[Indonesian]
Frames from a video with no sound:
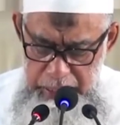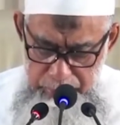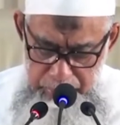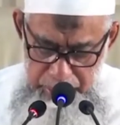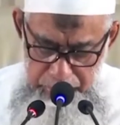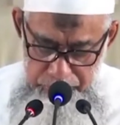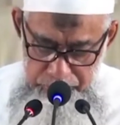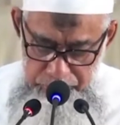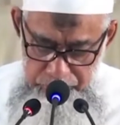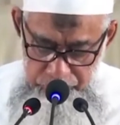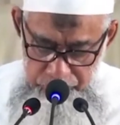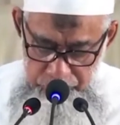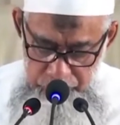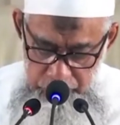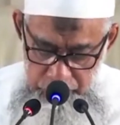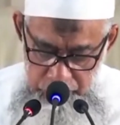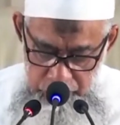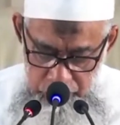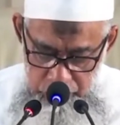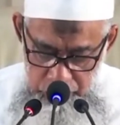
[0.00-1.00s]
lamam."
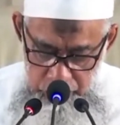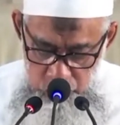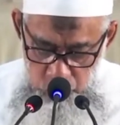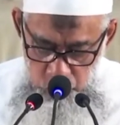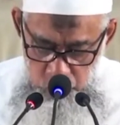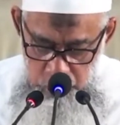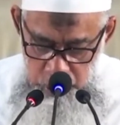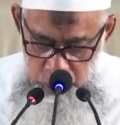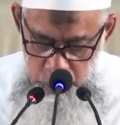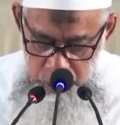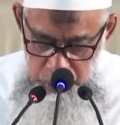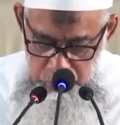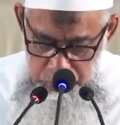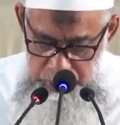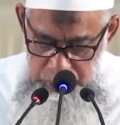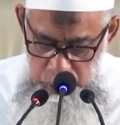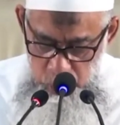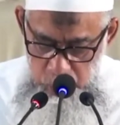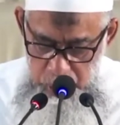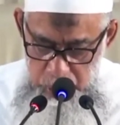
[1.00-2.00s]
Itu orang-orang
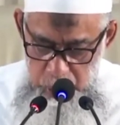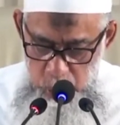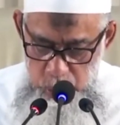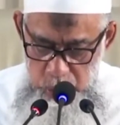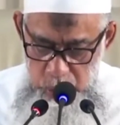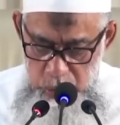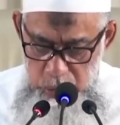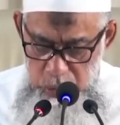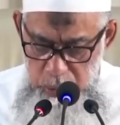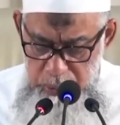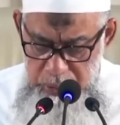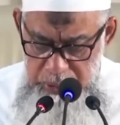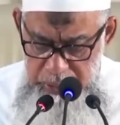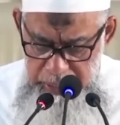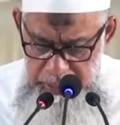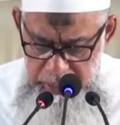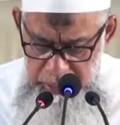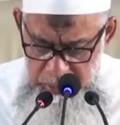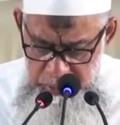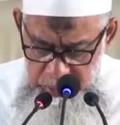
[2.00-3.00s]
yang menjauhkan dosa-dosa
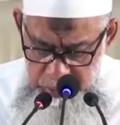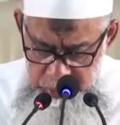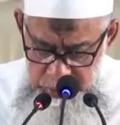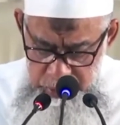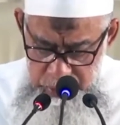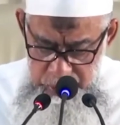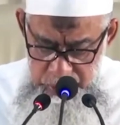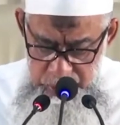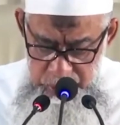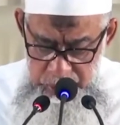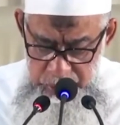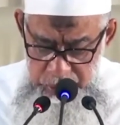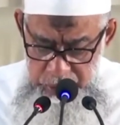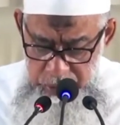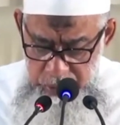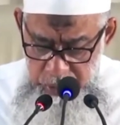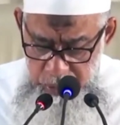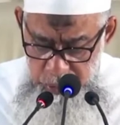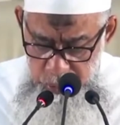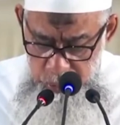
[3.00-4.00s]
besar
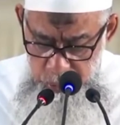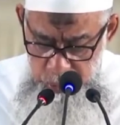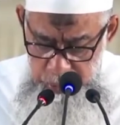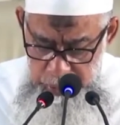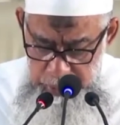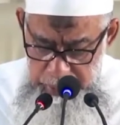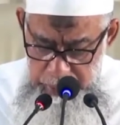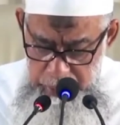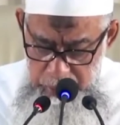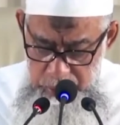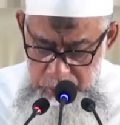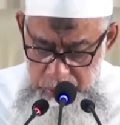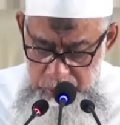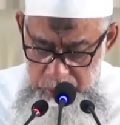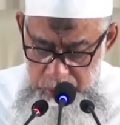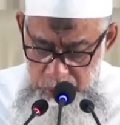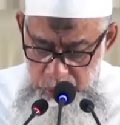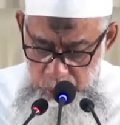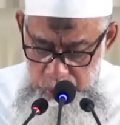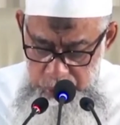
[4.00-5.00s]
dan juga
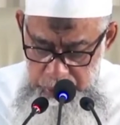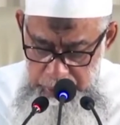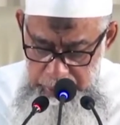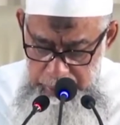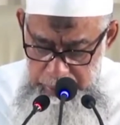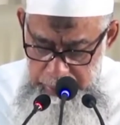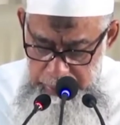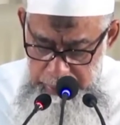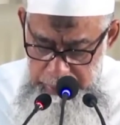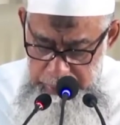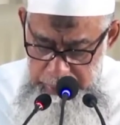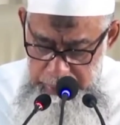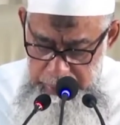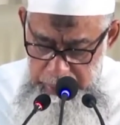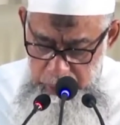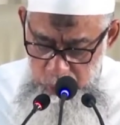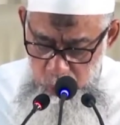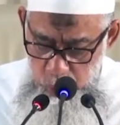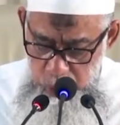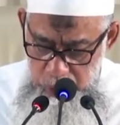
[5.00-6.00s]
dosa yang
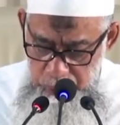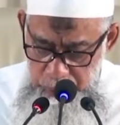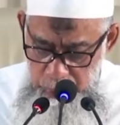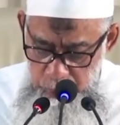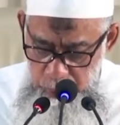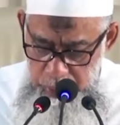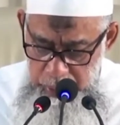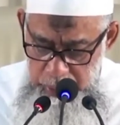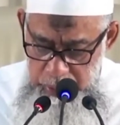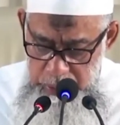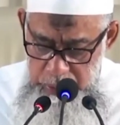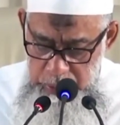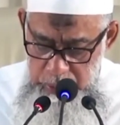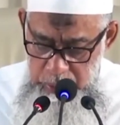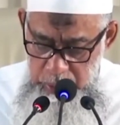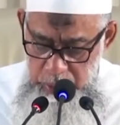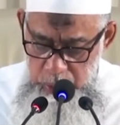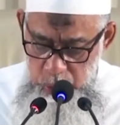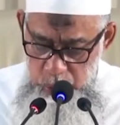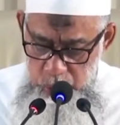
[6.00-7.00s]
lainnya wal
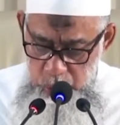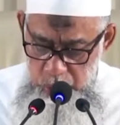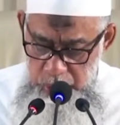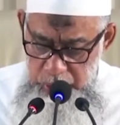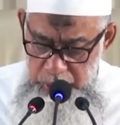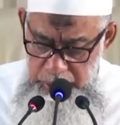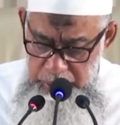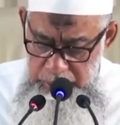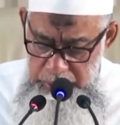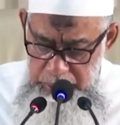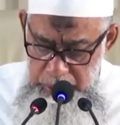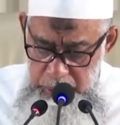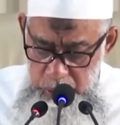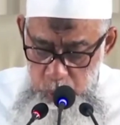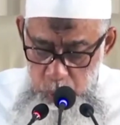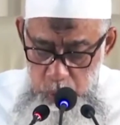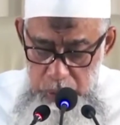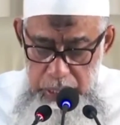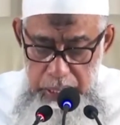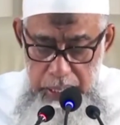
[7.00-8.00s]
fawahish dan dosa yang keji
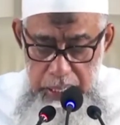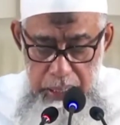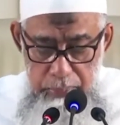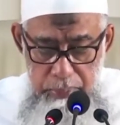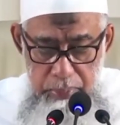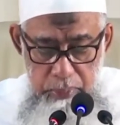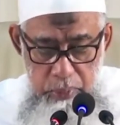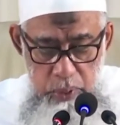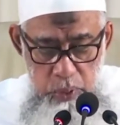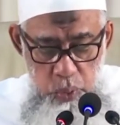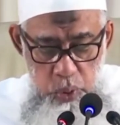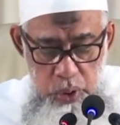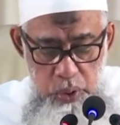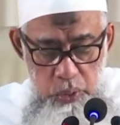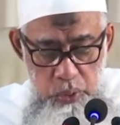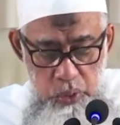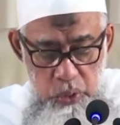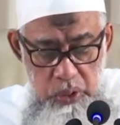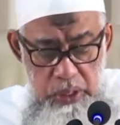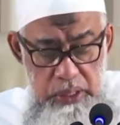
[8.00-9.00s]
kecuali alamam
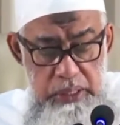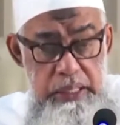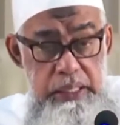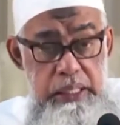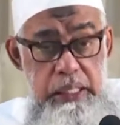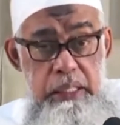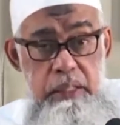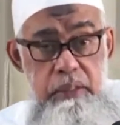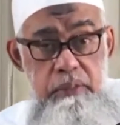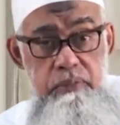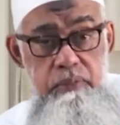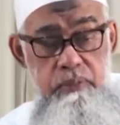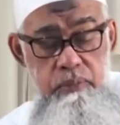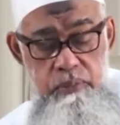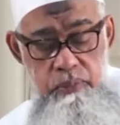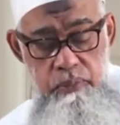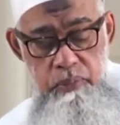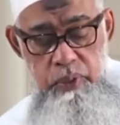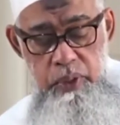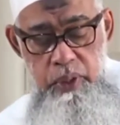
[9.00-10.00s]
kecuali dosa kecil
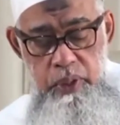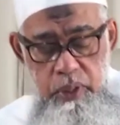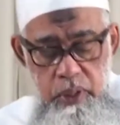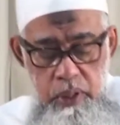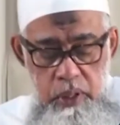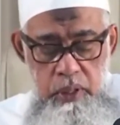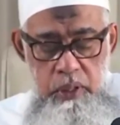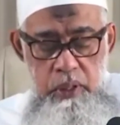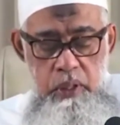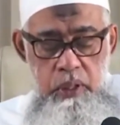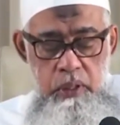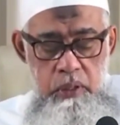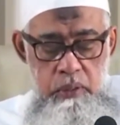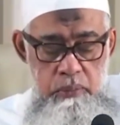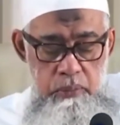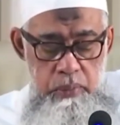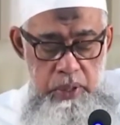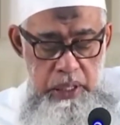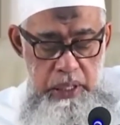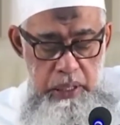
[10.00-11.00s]

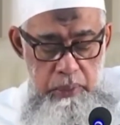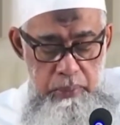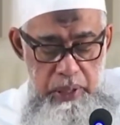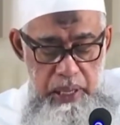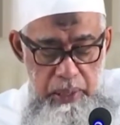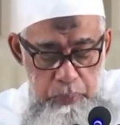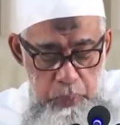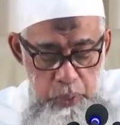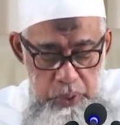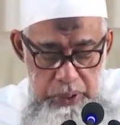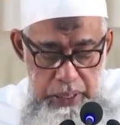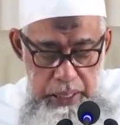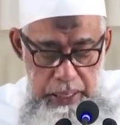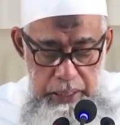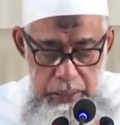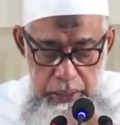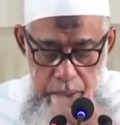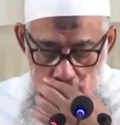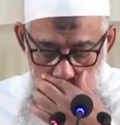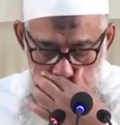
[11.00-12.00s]
maka yang
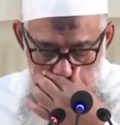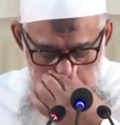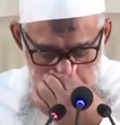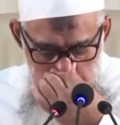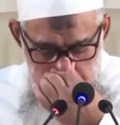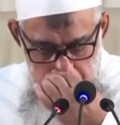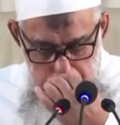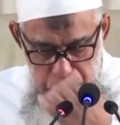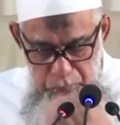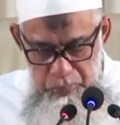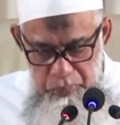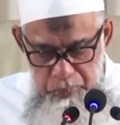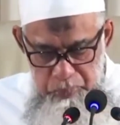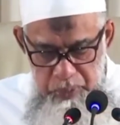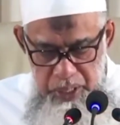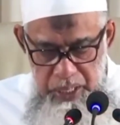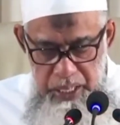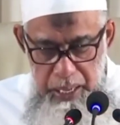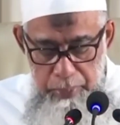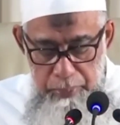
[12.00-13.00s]
menghapuskan
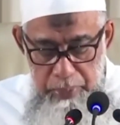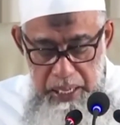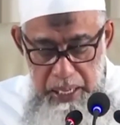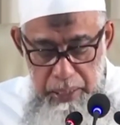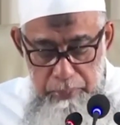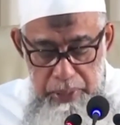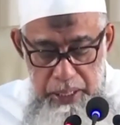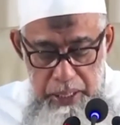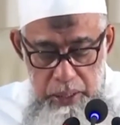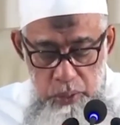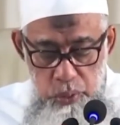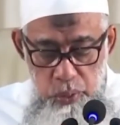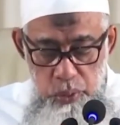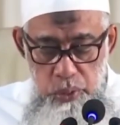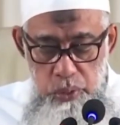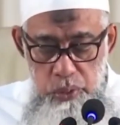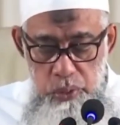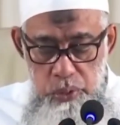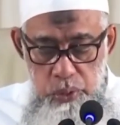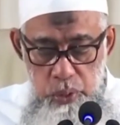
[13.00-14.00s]
dari amal-amal
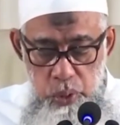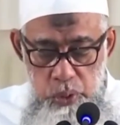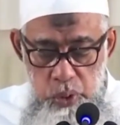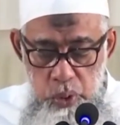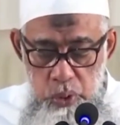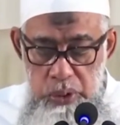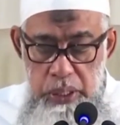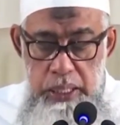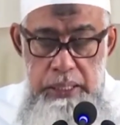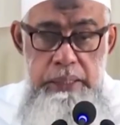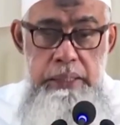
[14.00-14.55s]
itu dosa-dosa